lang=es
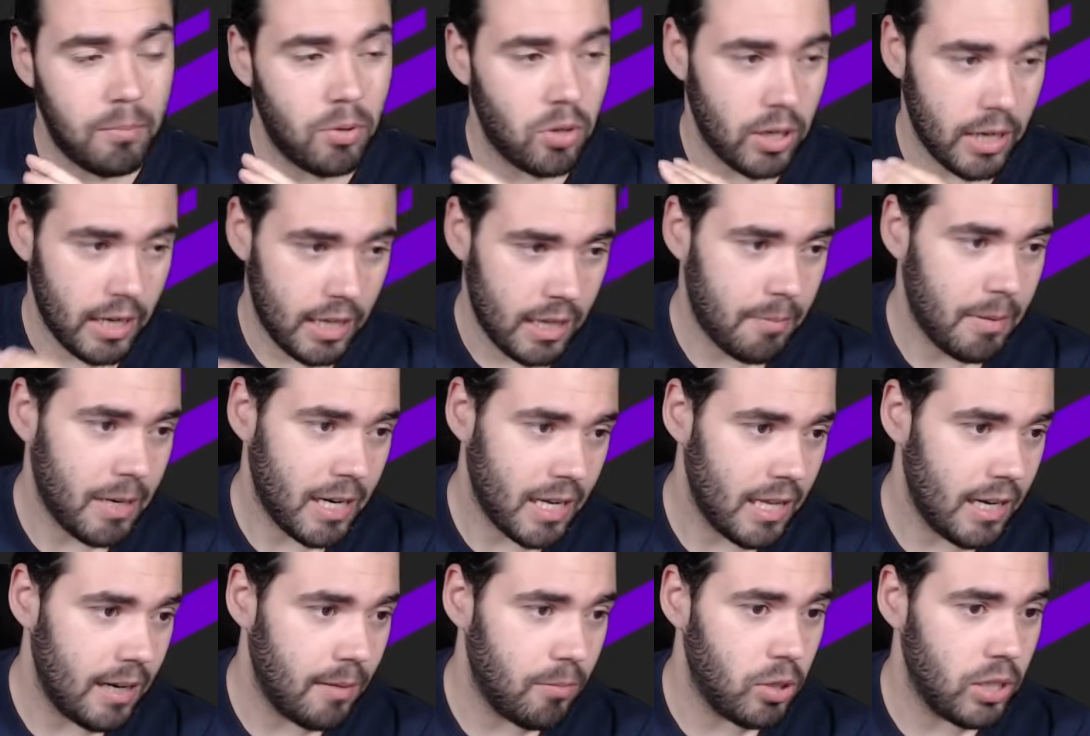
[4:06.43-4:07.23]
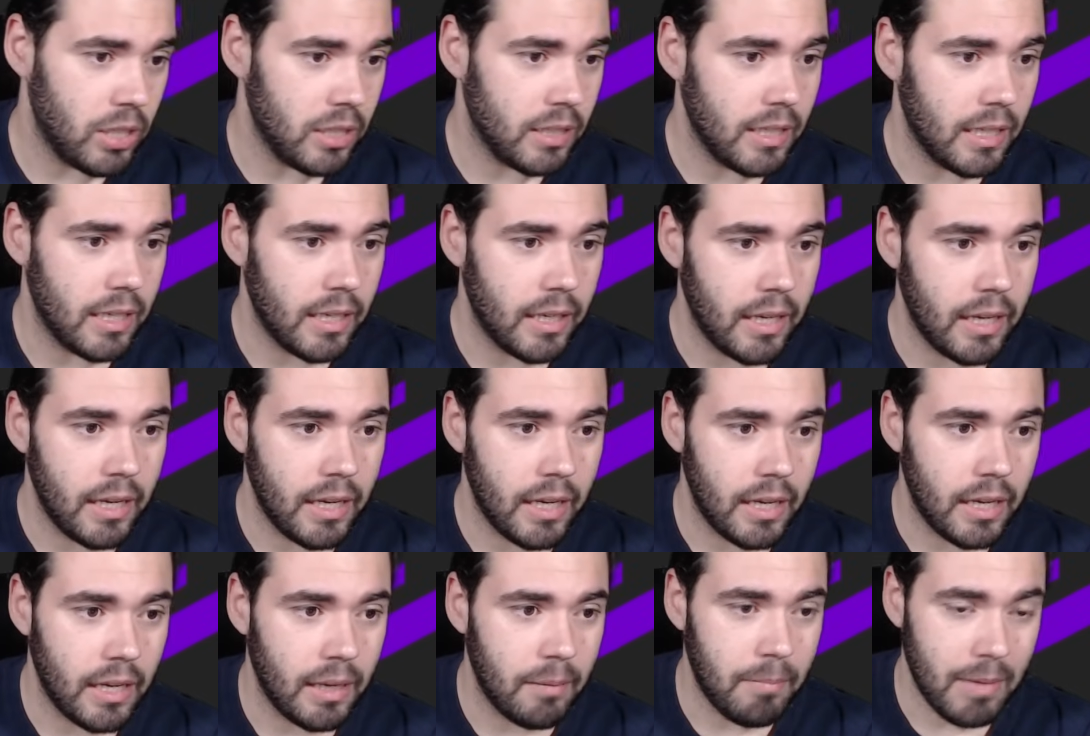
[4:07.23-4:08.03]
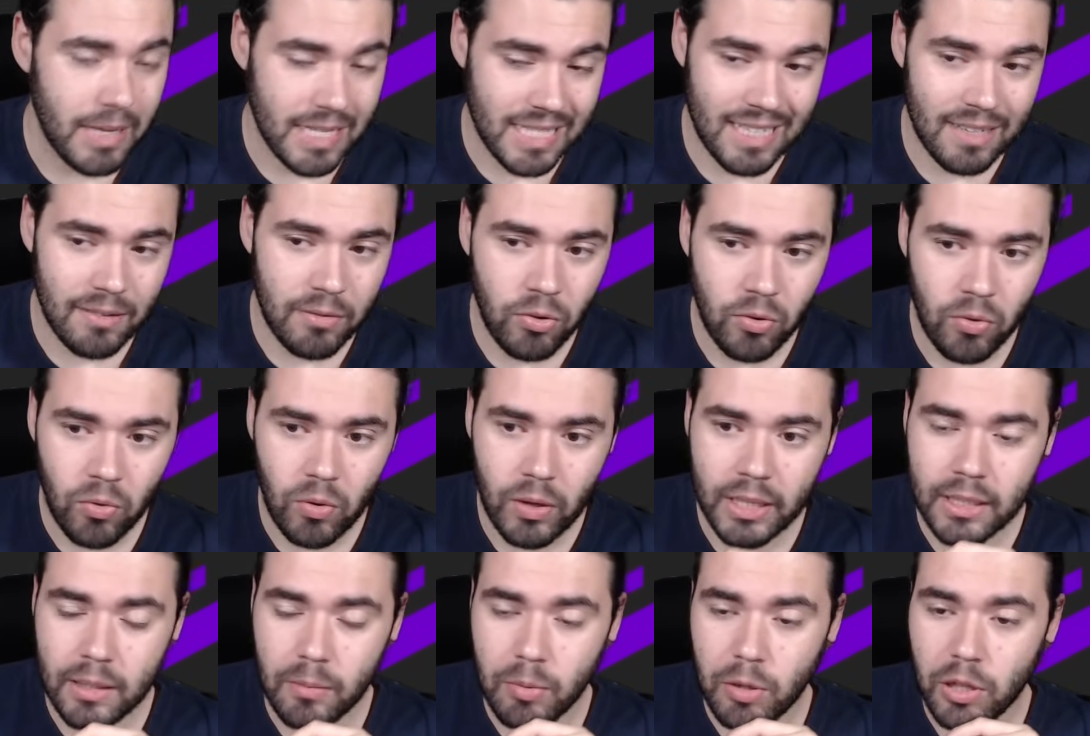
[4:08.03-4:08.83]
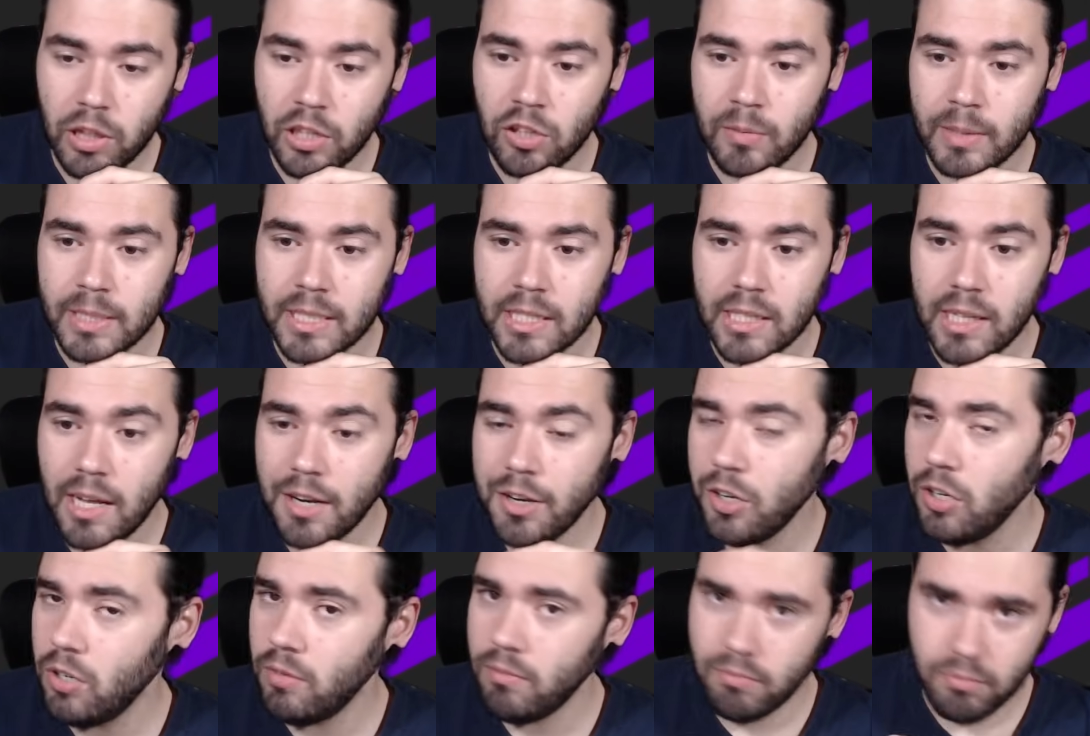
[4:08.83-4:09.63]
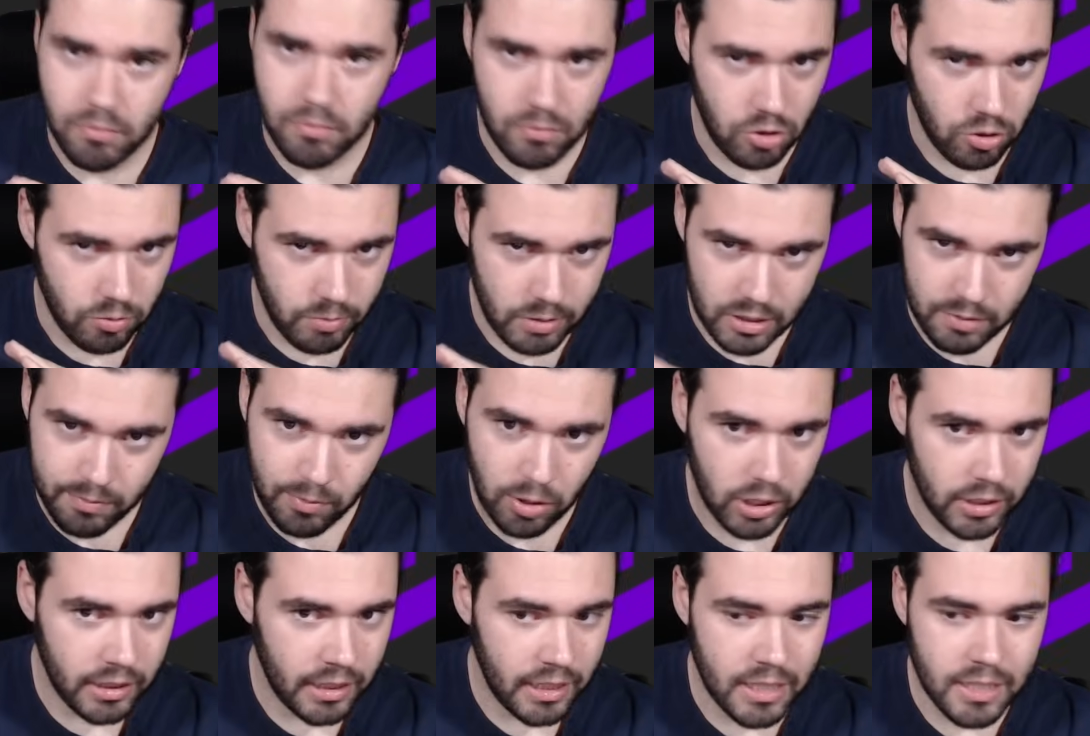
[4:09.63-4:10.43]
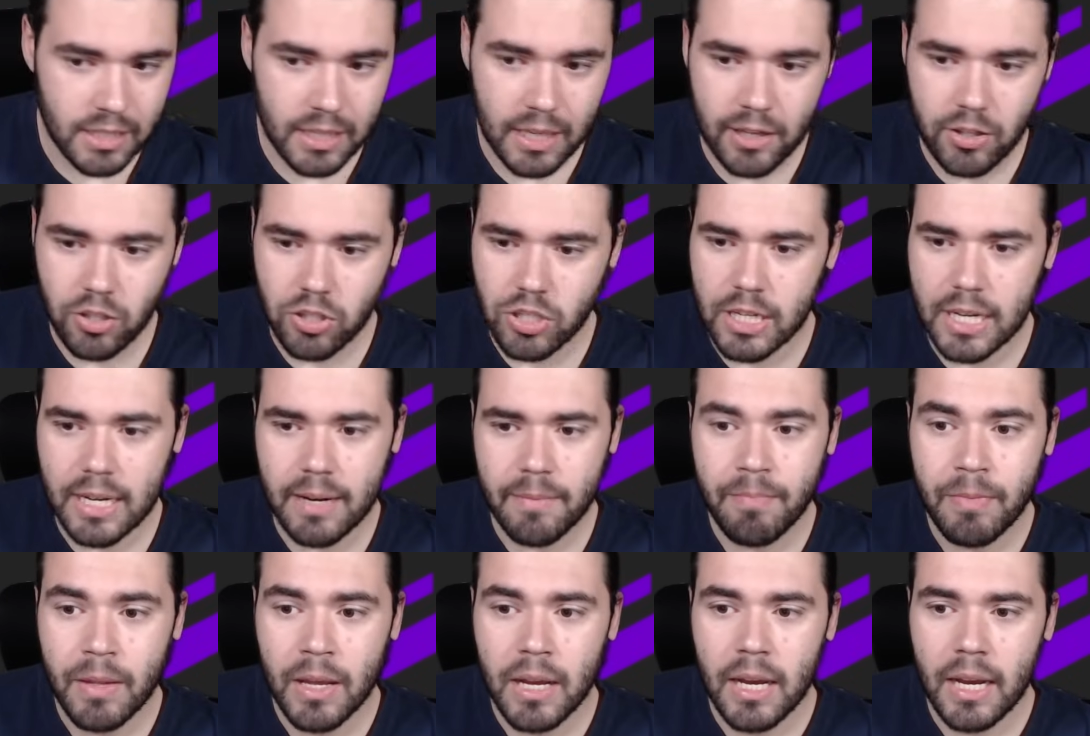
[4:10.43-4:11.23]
cada marca de la muerte, eh, más, un 40% más de daño, lo mismo que tiene Starosa.